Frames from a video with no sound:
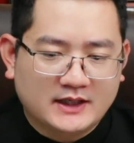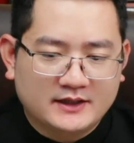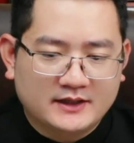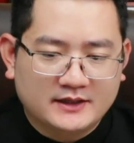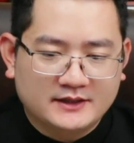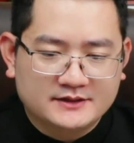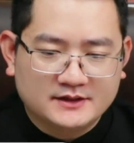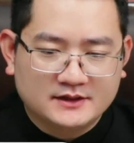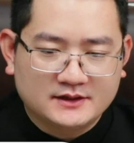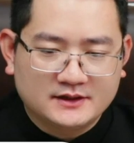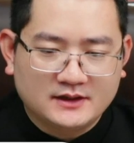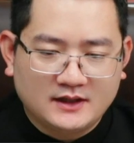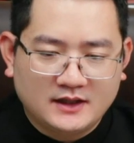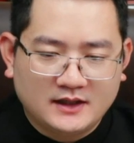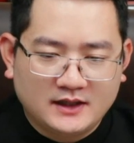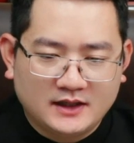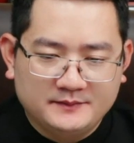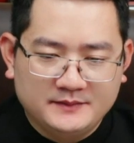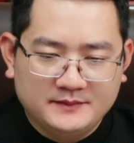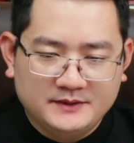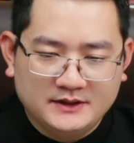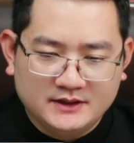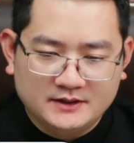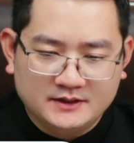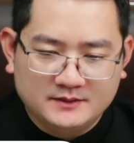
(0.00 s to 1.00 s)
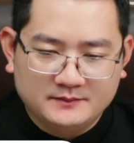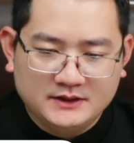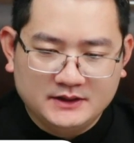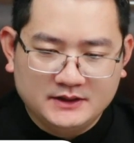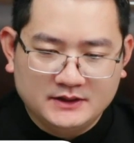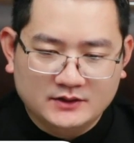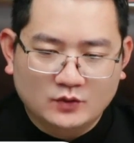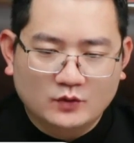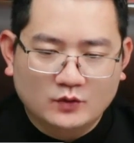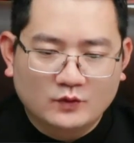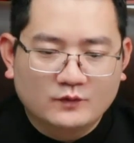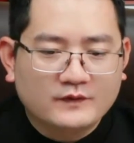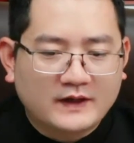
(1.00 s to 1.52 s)
này rất là hay bị bị
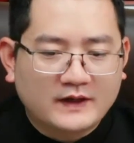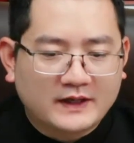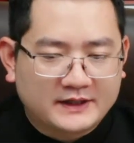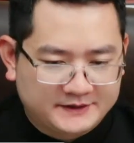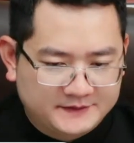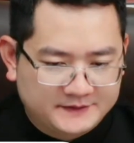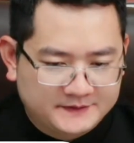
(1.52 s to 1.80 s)
úng vặt